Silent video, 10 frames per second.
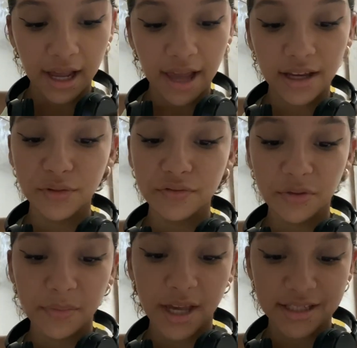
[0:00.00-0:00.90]
É que eu não vou
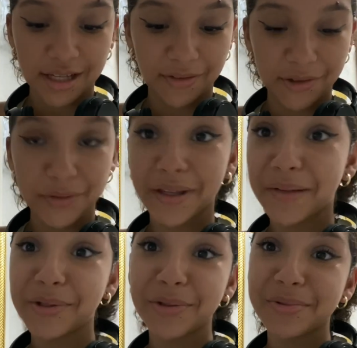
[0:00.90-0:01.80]
me arriscar a falar o nome dela
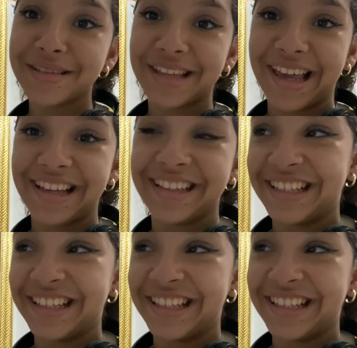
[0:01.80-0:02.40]
porque eu não sei